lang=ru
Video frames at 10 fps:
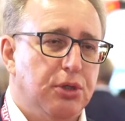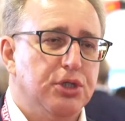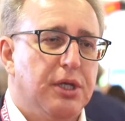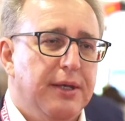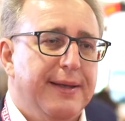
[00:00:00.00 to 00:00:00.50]
То
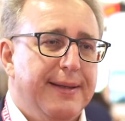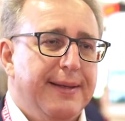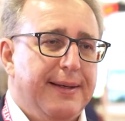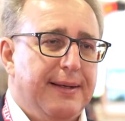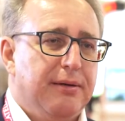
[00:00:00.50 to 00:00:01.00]
есть
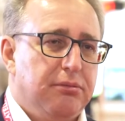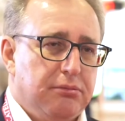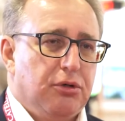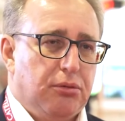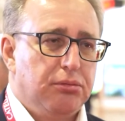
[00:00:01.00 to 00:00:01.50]
э,
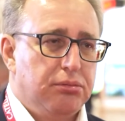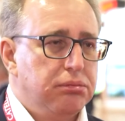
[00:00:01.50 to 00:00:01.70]
ну,